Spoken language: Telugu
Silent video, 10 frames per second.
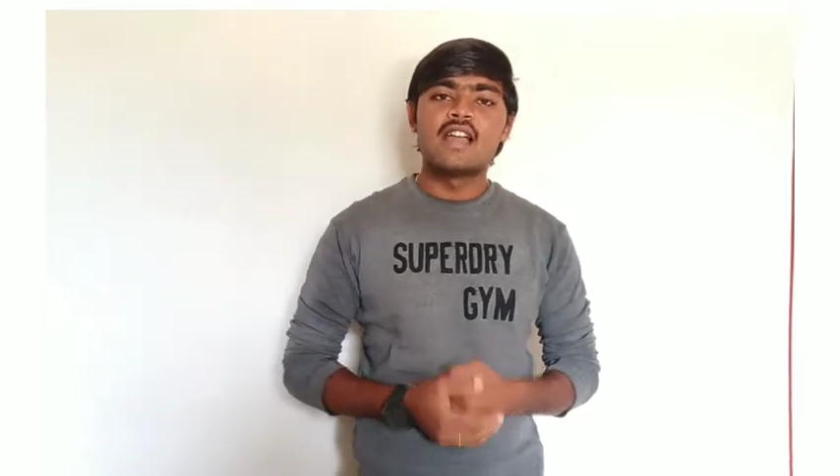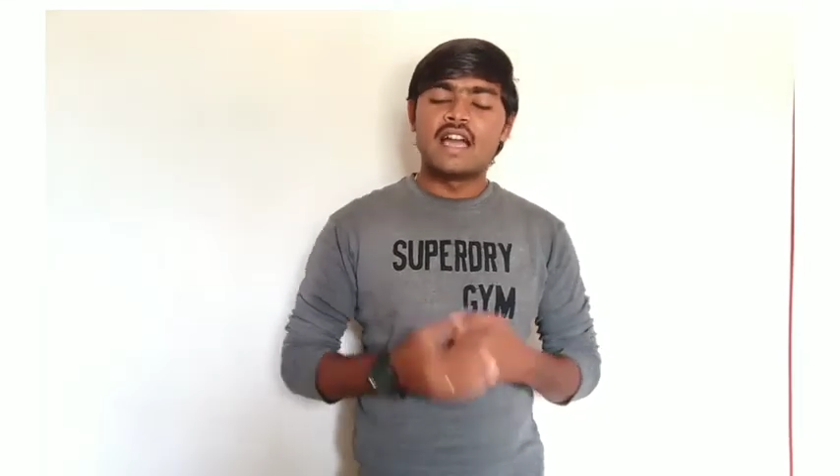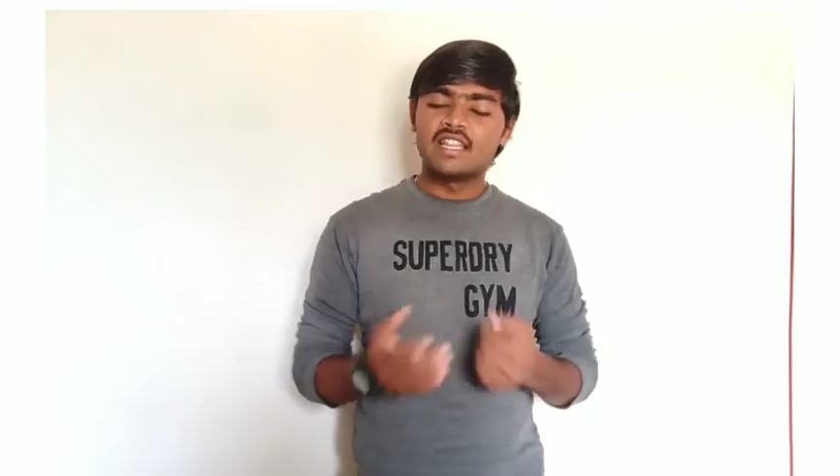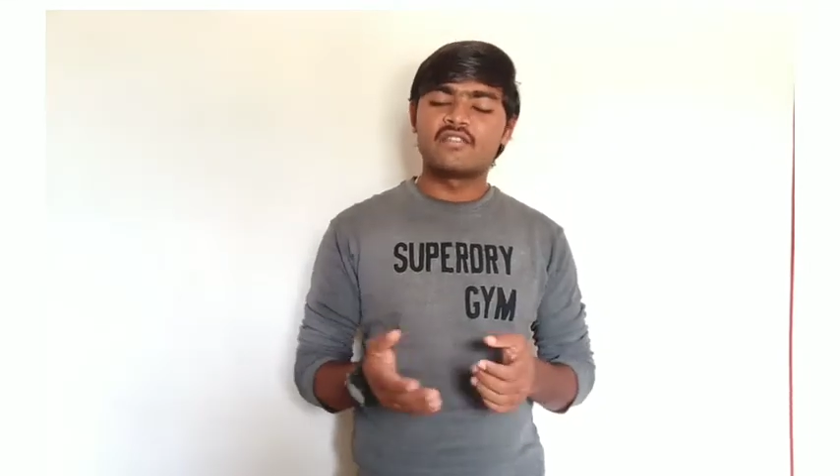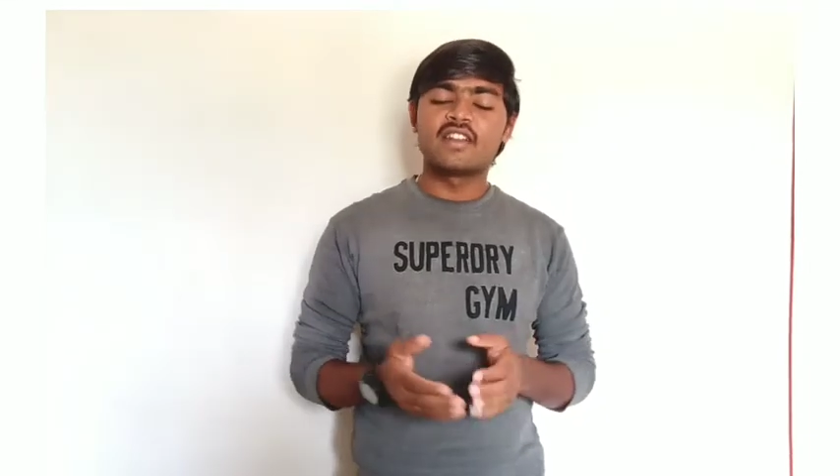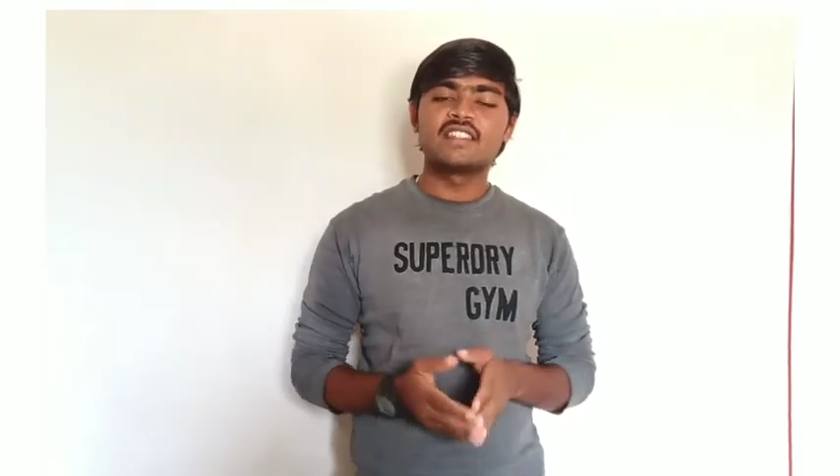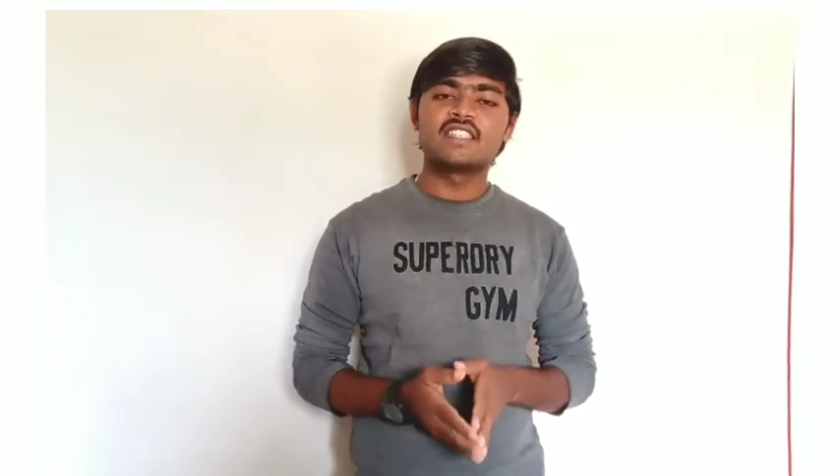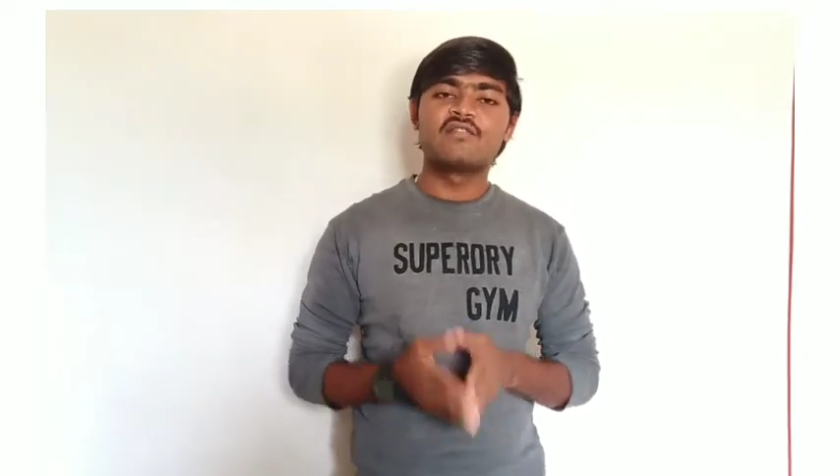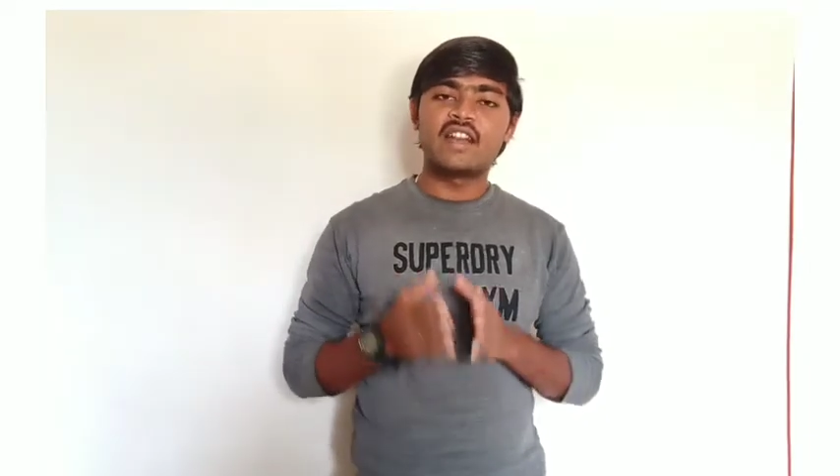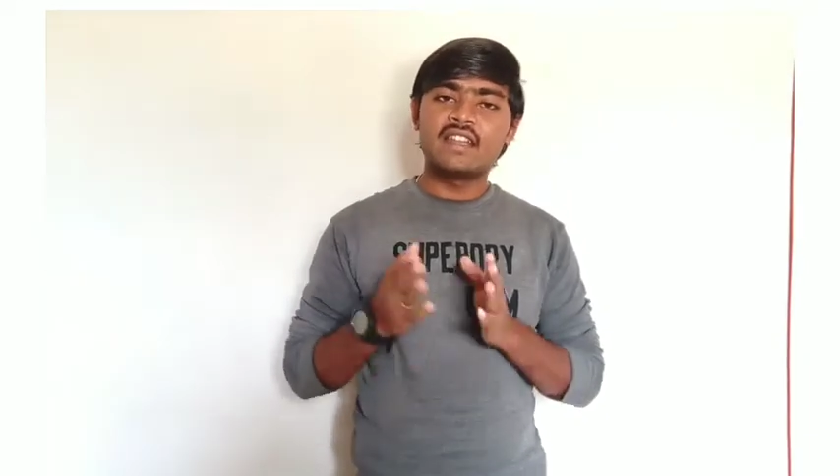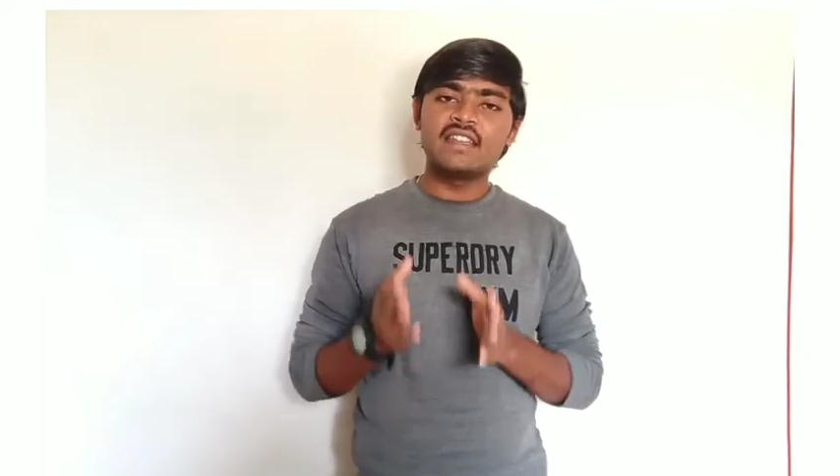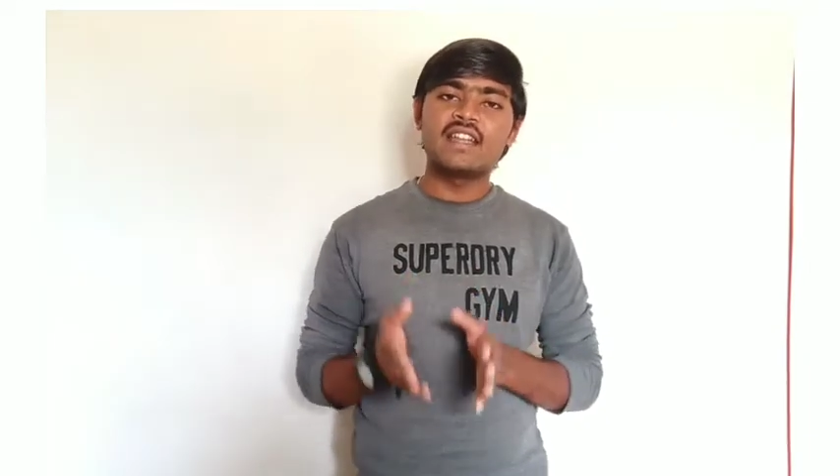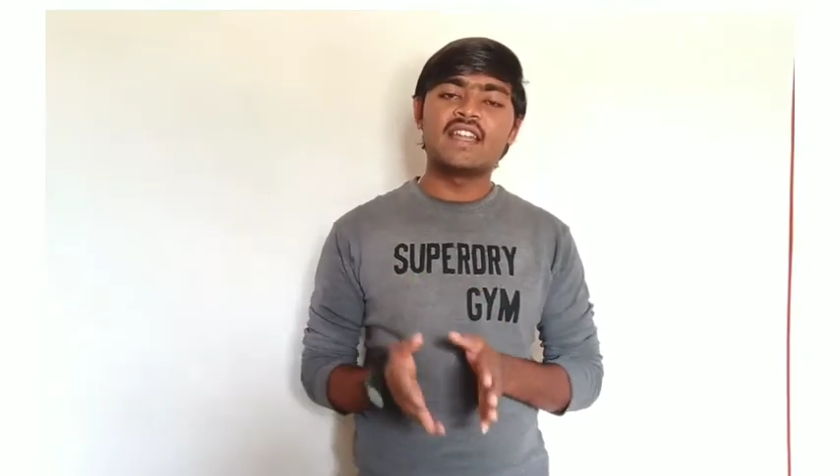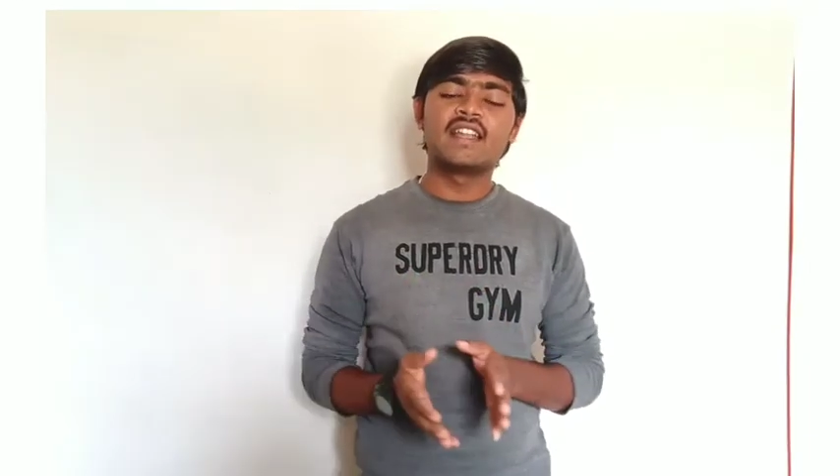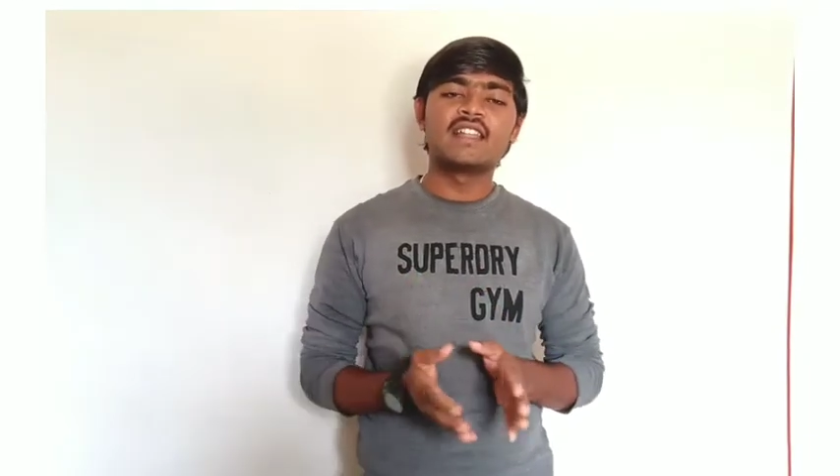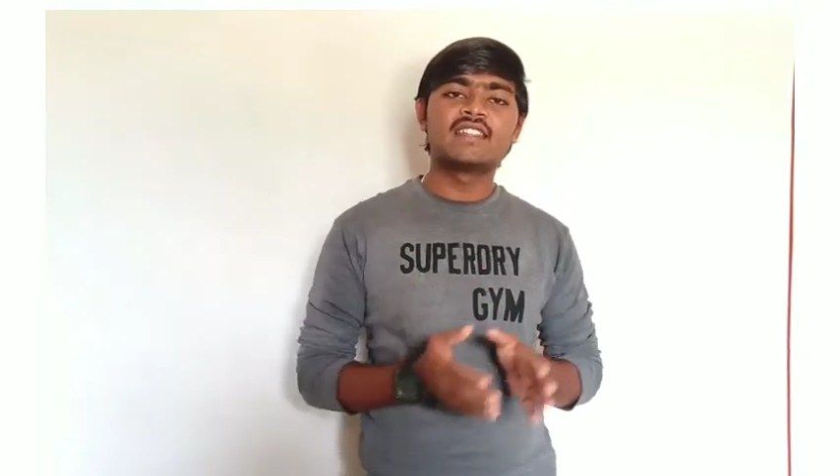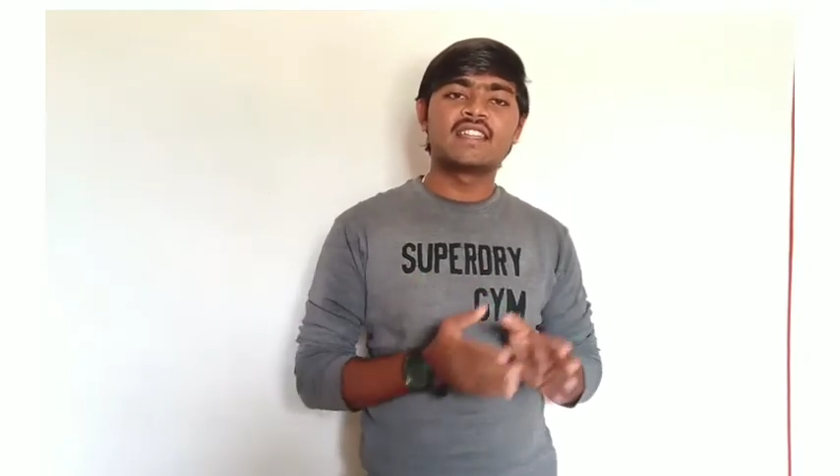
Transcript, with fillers: అదే ఫ్రెండ్స్ ఇవన్నీ డీటెయిల్స్